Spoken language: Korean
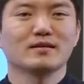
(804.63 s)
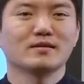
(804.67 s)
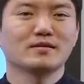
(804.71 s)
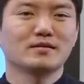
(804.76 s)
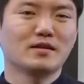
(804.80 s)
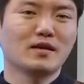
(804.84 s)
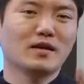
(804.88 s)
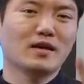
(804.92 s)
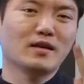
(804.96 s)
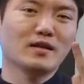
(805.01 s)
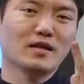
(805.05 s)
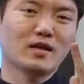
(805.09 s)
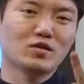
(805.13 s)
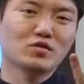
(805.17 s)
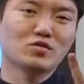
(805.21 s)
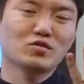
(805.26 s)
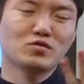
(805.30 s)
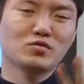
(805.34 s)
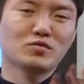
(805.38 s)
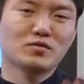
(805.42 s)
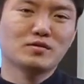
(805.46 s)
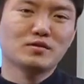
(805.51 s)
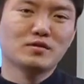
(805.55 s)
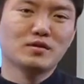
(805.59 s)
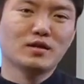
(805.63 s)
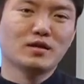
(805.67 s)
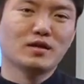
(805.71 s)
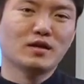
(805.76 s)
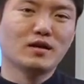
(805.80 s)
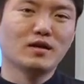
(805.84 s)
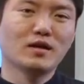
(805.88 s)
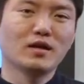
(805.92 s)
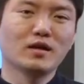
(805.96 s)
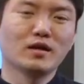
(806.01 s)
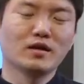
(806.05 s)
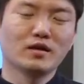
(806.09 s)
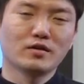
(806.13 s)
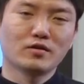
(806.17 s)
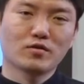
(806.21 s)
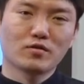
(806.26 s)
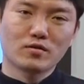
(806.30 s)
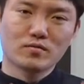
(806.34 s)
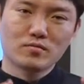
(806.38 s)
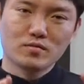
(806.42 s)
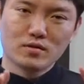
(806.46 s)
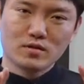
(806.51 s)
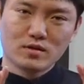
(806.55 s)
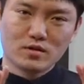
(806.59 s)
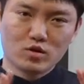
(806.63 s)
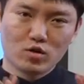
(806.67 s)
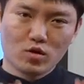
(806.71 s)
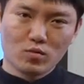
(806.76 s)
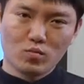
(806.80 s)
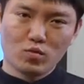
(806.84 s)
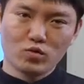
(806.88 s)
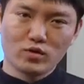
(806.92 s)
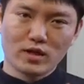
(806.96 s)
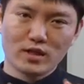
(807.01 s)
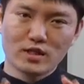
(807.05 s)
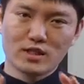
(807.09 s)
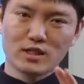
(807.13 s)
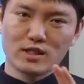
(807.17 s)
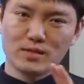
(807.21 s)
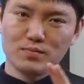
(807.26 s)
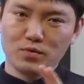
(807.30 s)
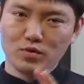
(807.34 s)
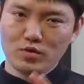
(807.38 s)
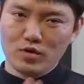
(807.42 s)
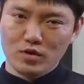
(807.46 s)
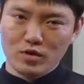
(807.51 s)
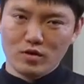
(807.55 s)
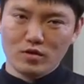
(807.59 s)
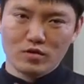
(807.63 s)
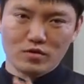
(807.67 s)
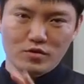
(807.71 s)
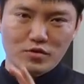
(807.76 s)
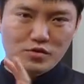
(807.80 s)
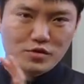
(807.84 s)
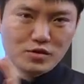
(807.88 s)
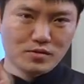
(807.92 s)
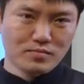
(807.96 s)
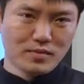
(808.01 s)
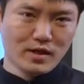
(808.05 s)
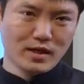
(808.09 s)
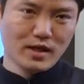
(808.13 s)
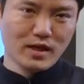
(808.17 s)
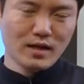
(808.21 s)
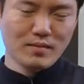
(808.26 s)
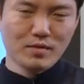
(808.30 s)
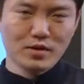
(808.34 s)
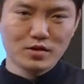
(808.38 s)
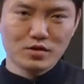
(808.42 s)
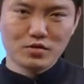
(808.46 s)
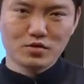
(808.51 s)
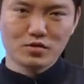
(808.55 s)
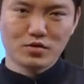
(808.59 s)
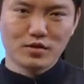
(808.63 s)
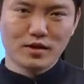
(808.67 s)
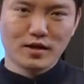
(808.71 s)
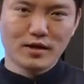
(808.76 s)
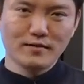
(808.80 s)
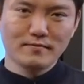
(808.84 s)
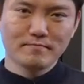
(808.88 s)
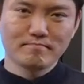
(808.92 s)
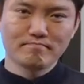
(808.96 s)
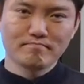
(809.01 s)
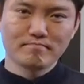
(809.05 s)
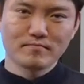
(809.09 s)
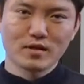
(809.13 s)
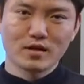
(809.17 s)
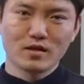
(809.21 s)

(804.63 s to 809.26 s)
세 개 나올 수도 있으니까 여러분 정보 다 집어넣는 거 연습 많이 해봤죠, 저랑?